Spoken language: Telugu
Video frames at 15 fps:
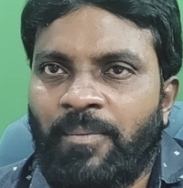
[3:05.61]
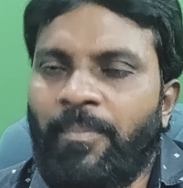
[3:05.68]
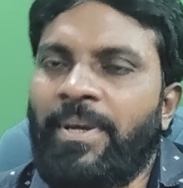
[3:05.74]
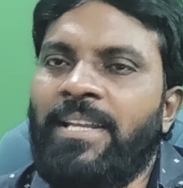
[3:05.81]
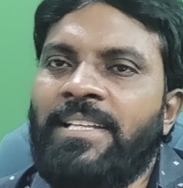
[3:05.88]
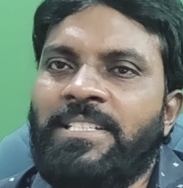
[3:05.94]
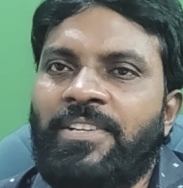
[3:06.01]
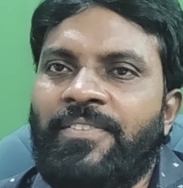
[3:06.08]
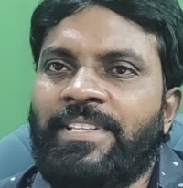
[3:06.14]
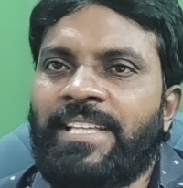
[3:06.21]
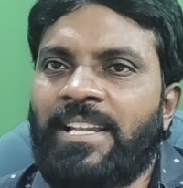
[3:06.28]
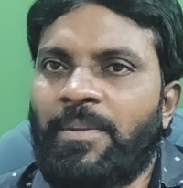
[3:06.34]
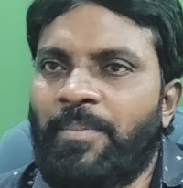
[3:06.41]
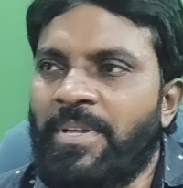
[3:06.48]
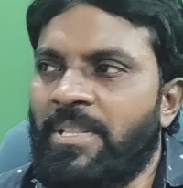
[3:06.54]
మళ్ళీ
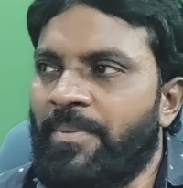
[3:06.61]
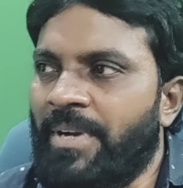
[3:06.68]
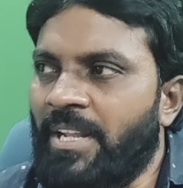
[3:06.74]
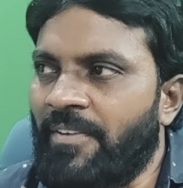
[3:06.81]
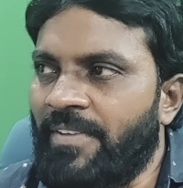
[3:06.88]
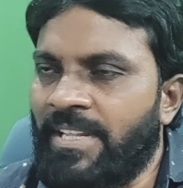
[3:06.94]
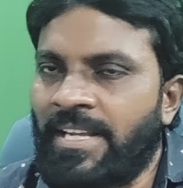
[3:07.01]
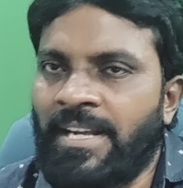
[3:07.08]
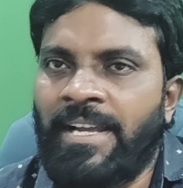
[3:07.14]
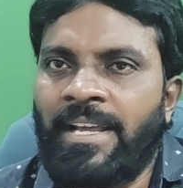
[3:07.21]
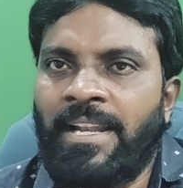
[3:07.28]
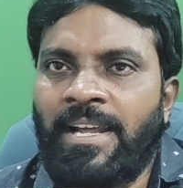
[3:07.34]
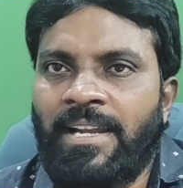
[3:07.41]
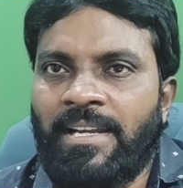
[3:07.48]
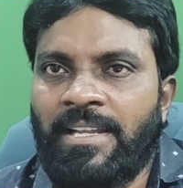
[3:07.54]
జీవితాలు ఇబ్బంది పడే విధంగా
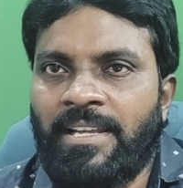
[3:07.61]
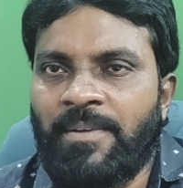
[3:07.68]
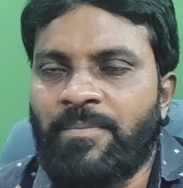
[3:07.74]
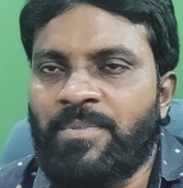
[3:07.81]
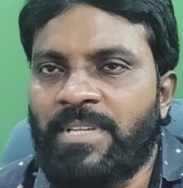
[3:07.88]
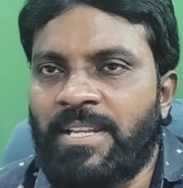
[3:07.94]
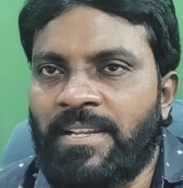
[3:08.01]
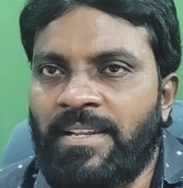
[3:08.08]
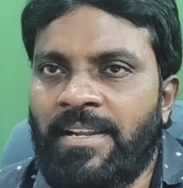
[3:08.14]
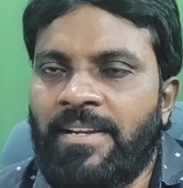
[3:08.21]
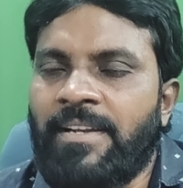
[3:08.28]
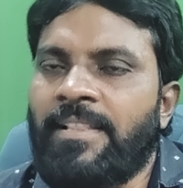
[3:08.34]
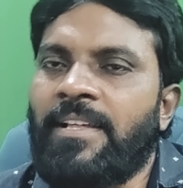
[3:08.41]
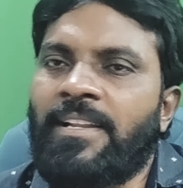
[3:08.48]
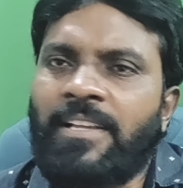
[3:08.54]
ఎలాంటి హింస
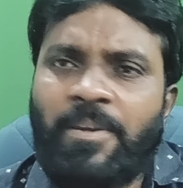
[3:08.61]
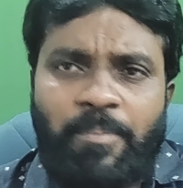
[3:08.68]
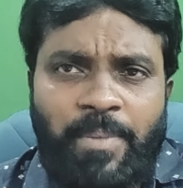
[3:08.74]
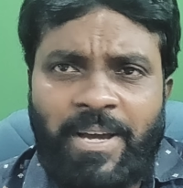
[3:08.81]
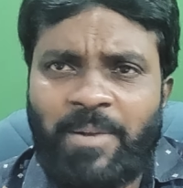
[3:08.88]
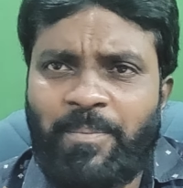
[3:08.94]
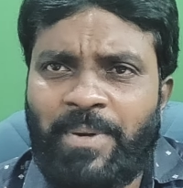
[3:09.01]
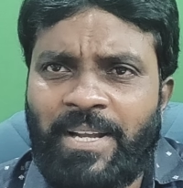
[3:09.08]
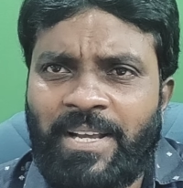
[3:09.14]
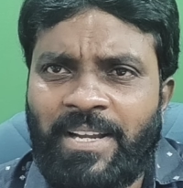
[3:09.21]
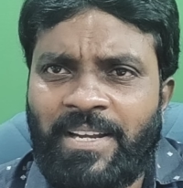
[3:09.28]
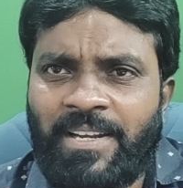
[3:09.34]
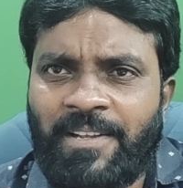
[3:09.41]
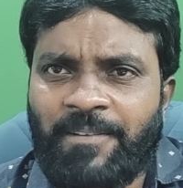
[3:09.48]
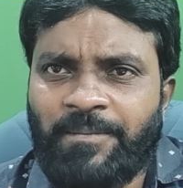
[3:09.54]
రిలేటెడ్ దానికి
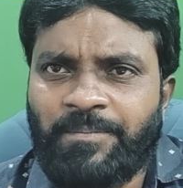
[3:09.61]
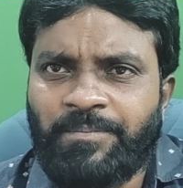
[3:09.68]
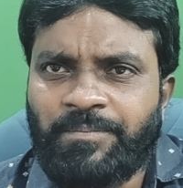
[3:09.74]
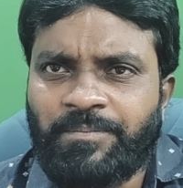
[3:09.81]
పాల్పడకండి